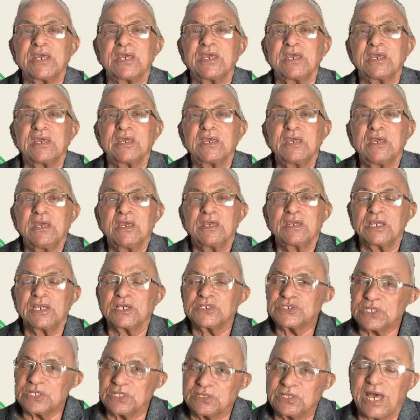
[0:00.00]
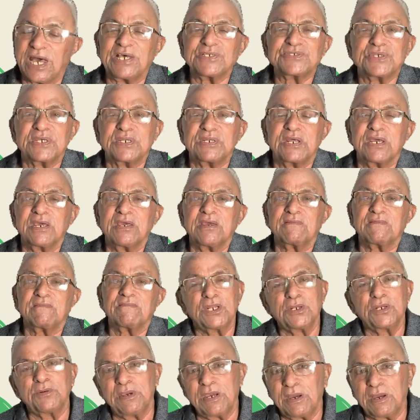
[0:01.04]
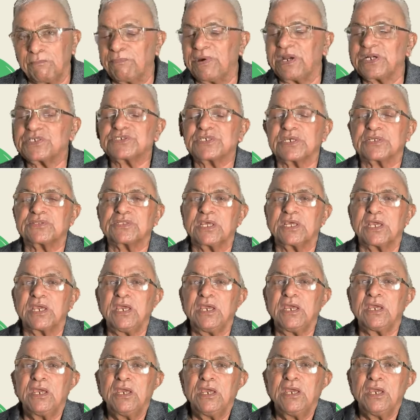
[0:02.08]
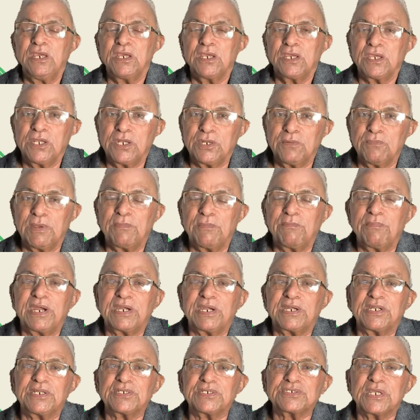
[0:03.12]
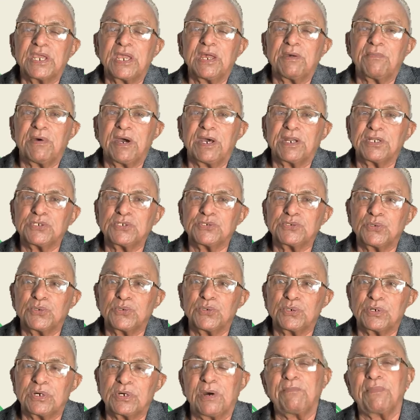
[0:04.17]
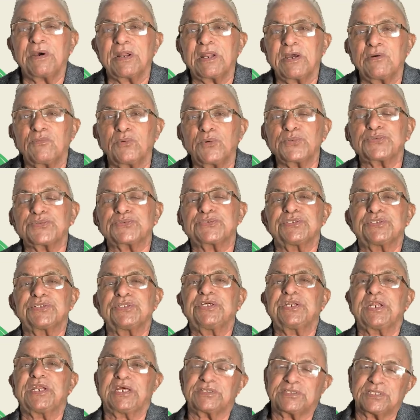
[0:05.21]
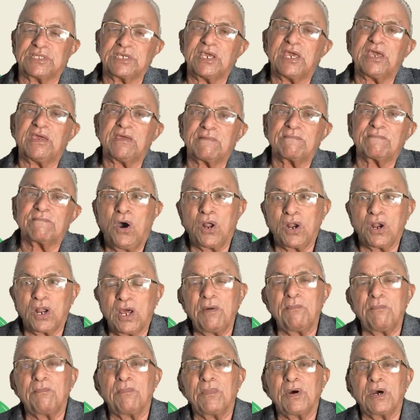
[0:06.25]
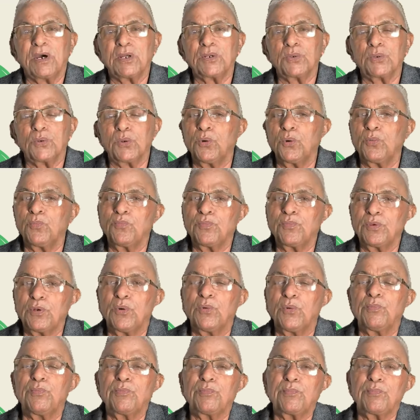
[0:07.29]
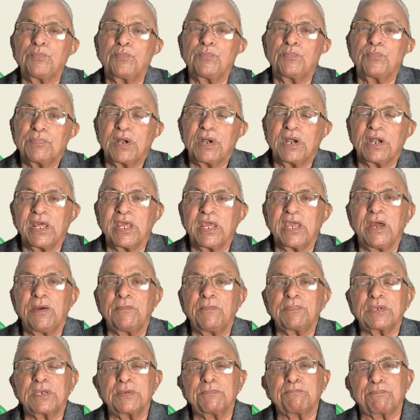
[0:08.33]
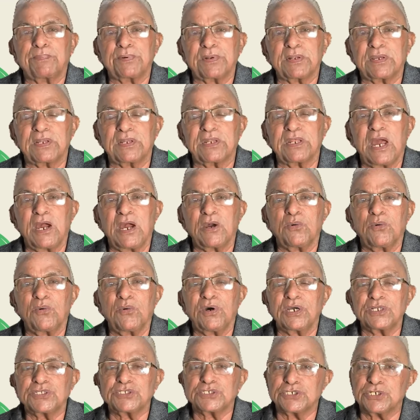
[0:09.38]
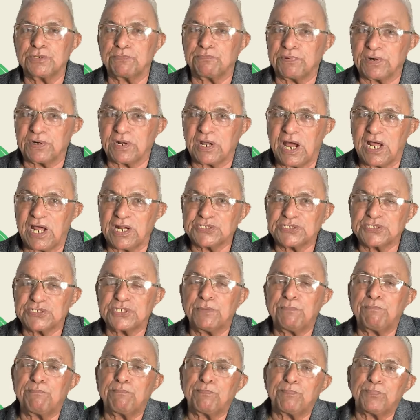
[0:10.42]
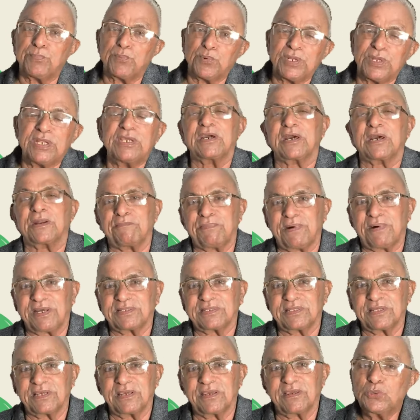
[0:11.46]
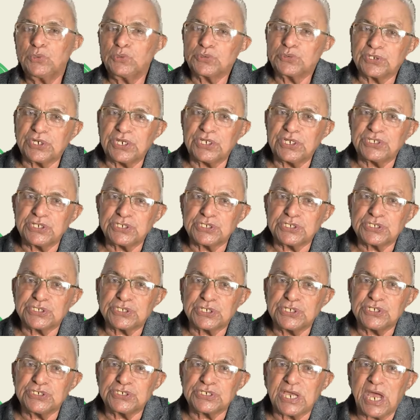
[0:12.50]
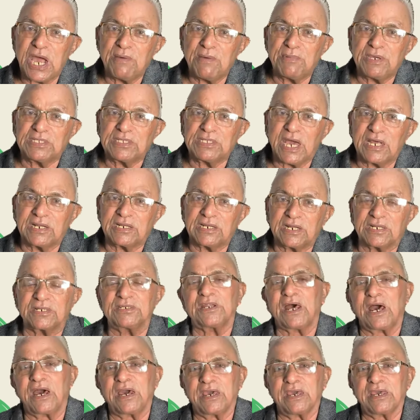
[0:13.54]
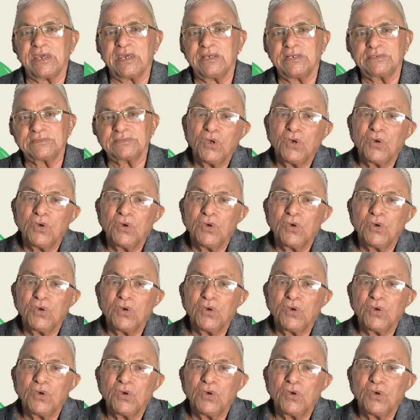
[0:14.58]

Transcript: है या सिद्धासन है इनमें हम बैठ सकते हैं इनमें बैठने से हमारी जो कमर है वो सीधी रहती है और हम अनुलोम विलोम प्राणायाम की प्रक्रिया को अच्छी प्रकार से पूरी कर पाते हैं दूसरी जिस चीज का हमें ध्यान रखना है